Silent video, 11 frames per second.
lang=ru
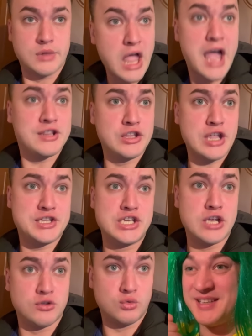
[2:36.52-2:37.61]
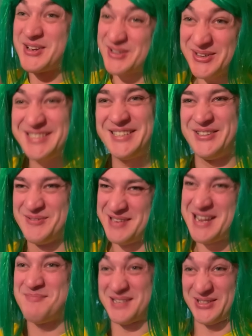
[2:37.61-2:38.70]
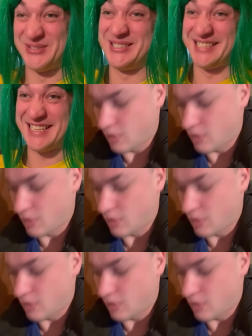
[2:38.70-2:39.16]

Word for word: Ладно, надену. Какой же ты у меня послушный.